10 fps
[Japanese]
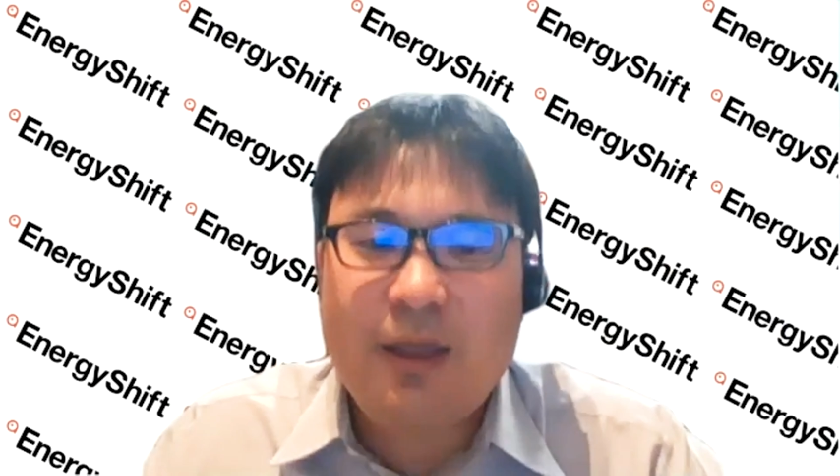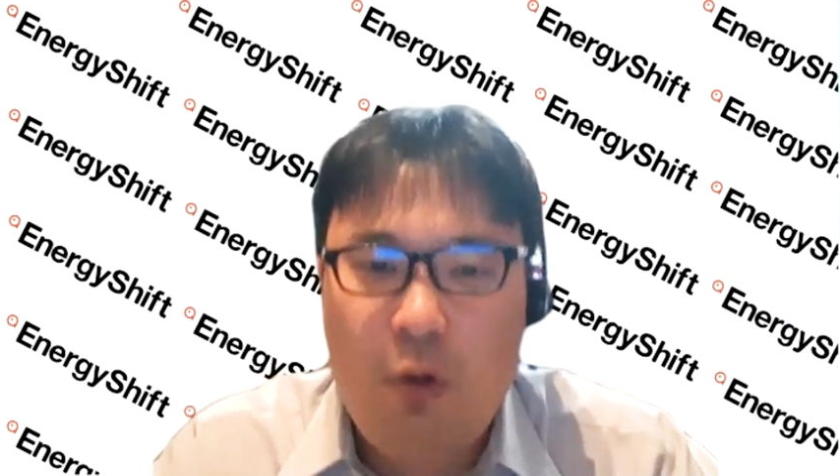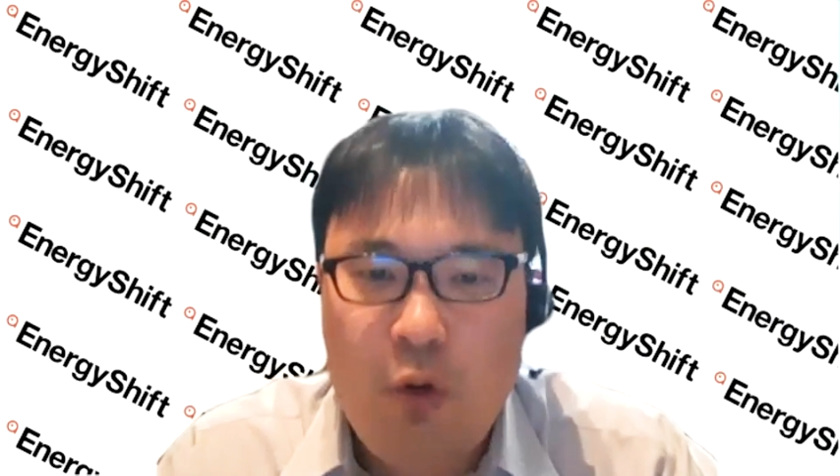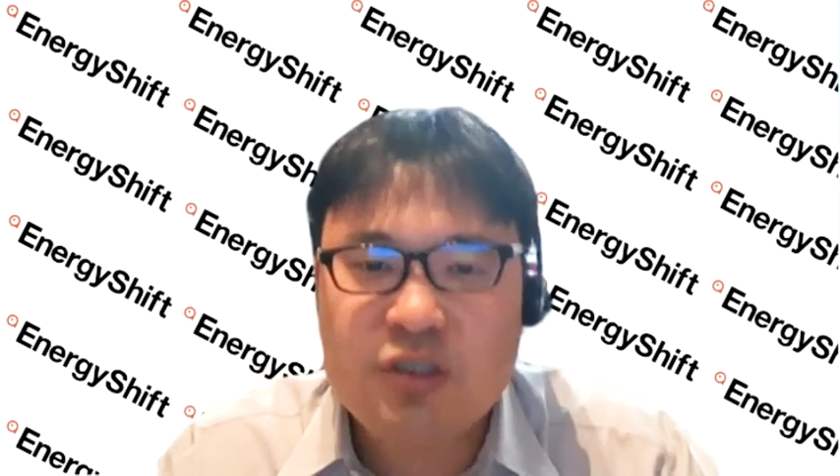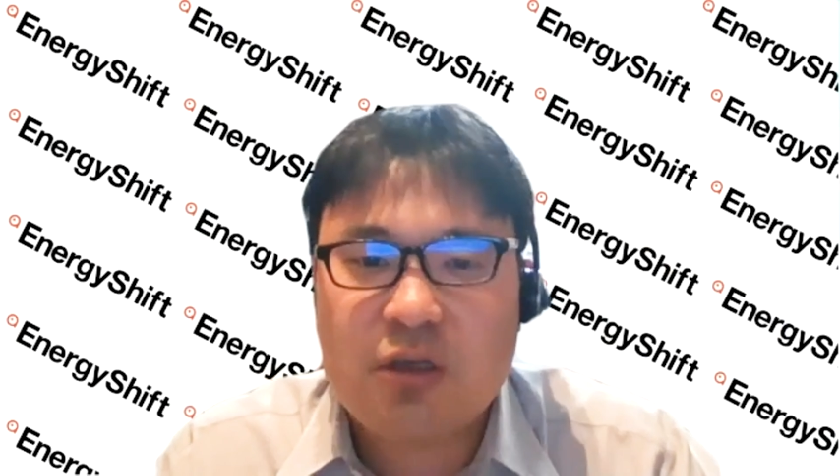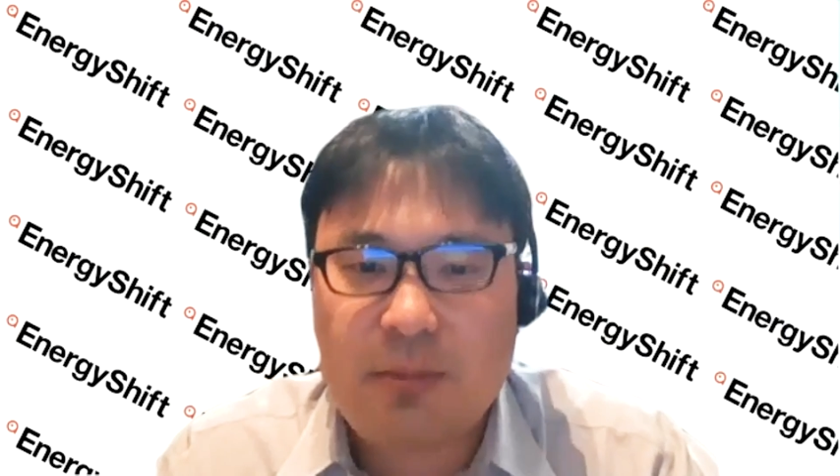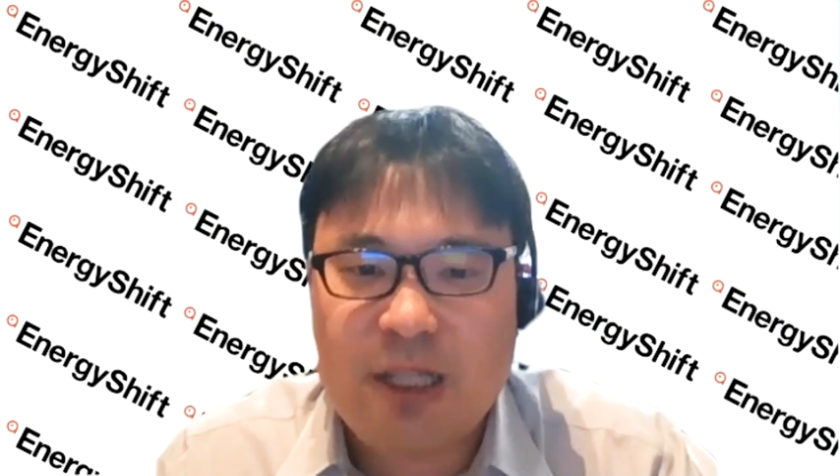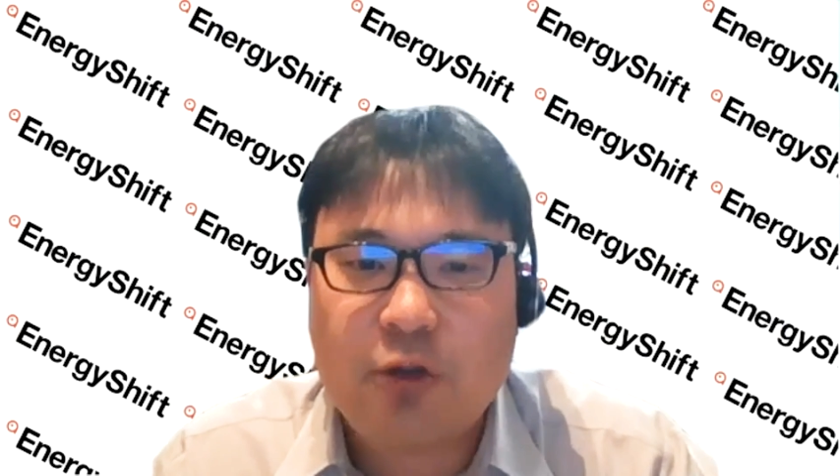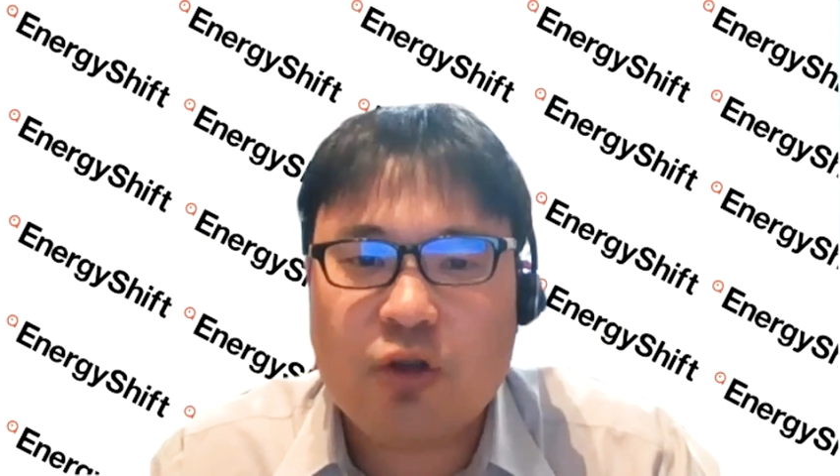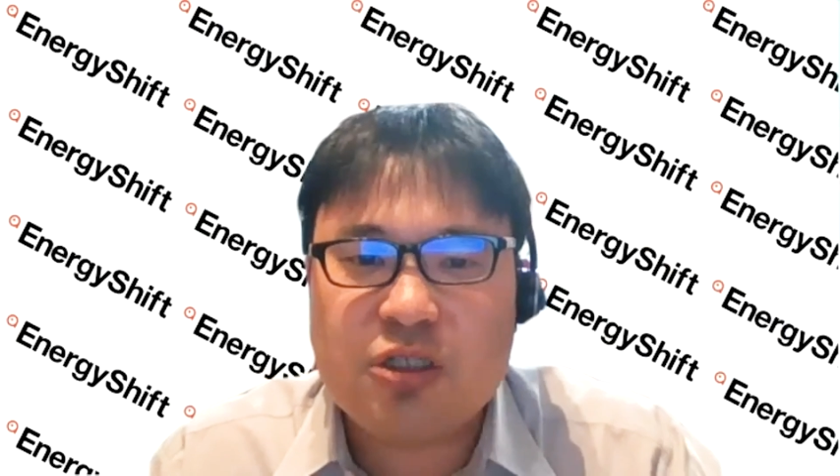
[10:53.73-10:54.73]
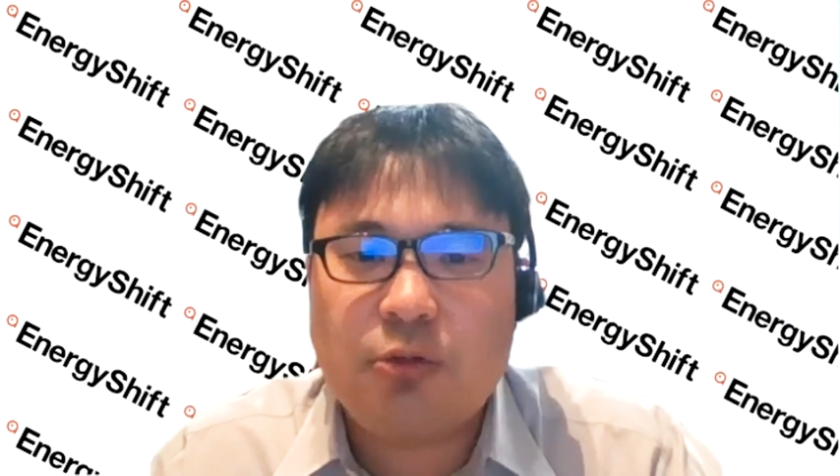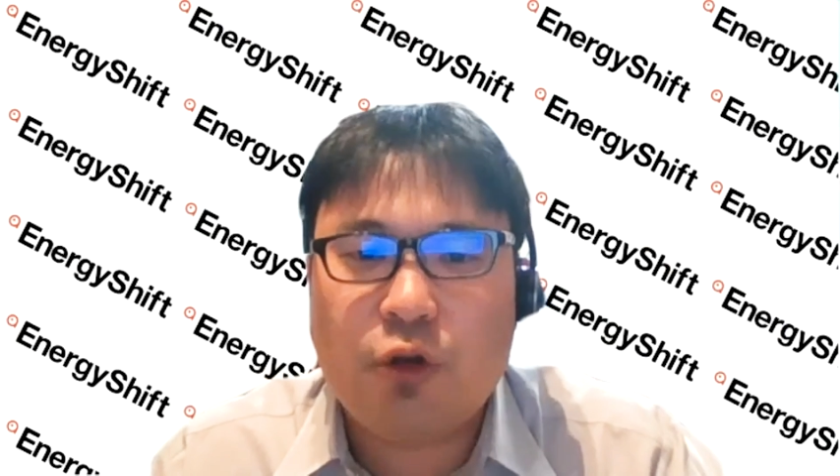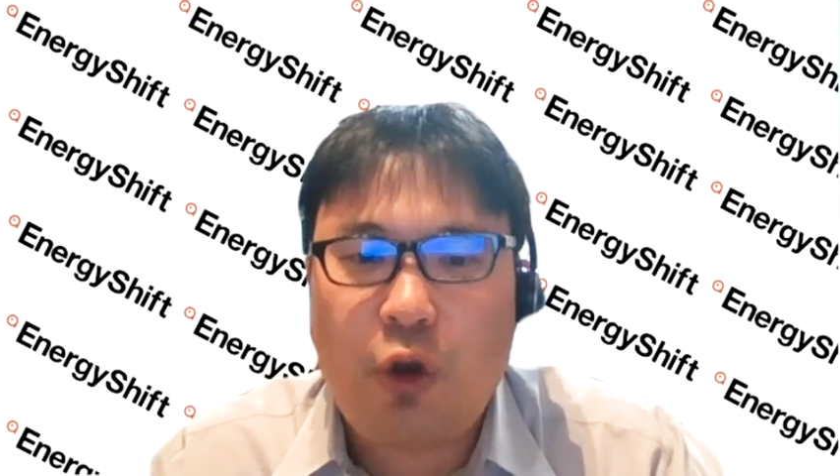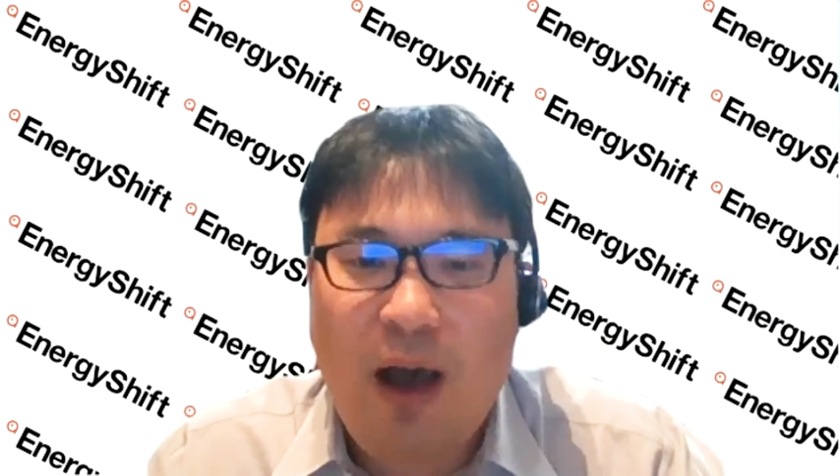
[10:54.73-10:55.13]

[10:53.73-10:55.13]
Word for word: 海洋放出を決めたトリチウムの